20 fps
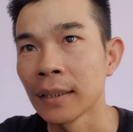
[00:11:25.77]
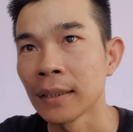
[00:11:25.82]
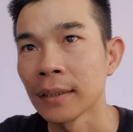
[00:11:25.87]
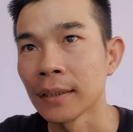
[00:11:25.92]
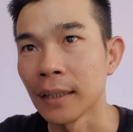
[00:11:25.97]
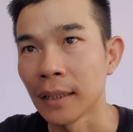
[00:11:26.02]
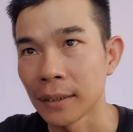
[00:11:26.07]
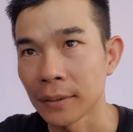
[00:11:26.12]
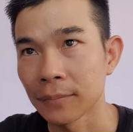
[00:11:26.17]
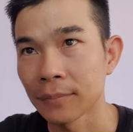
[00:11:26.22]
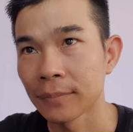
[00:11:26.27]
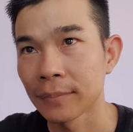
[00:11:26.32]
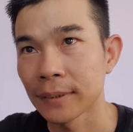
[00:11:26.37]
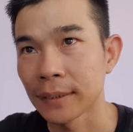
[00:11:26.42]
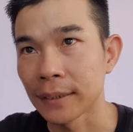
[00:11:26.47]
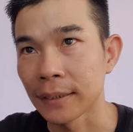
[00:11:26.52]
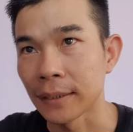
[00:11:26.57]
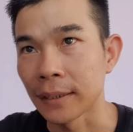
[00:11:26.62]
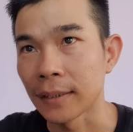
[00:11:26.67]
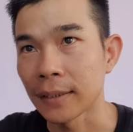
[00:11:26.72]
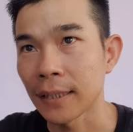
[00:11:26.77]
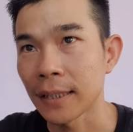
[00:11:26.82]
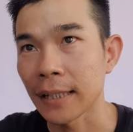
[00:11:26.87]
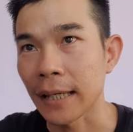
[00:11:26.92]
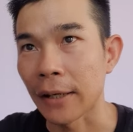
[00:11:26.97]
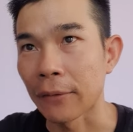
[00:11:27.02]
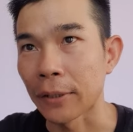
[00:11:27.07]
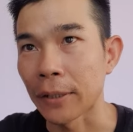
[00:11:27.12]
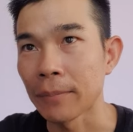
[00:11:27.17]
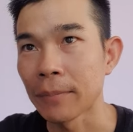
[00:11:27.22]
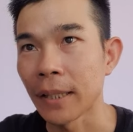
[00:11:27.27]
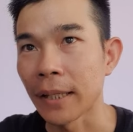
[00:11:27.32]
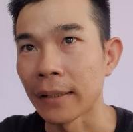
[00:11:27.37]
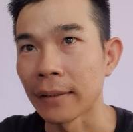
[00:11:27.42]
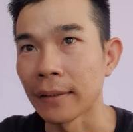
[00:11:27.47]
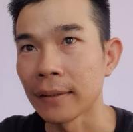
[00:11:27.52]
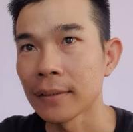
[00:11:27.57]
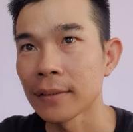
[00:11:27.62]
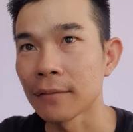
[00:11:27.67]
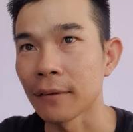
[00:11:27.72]
đó đó cái kèo kiếm
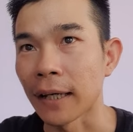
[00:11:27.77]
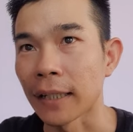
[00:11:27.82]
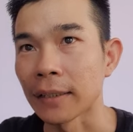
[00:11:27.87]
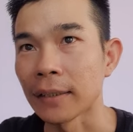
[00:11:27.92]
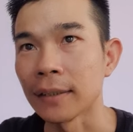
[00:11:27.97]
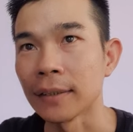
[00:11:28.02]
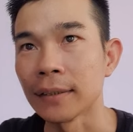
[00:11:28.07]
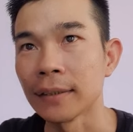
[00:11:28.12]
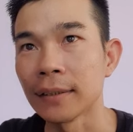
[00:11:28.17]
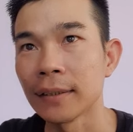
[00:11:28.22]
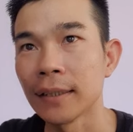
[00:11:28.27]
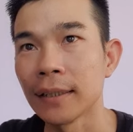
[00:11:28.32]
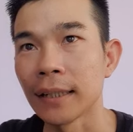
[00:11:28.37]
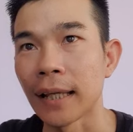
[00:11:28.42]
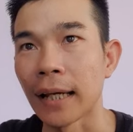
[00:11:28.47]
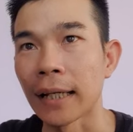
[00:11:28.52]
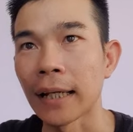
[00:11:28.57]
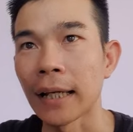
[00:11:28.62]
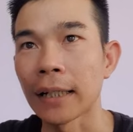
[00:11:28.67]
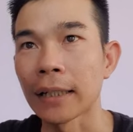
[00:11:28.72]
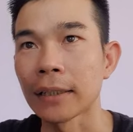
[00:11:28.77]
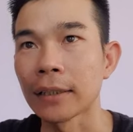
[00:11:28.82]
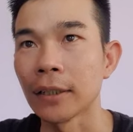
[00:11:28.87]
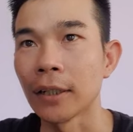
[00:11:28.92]
tiền nó như vậy thôi nó đơn giản ha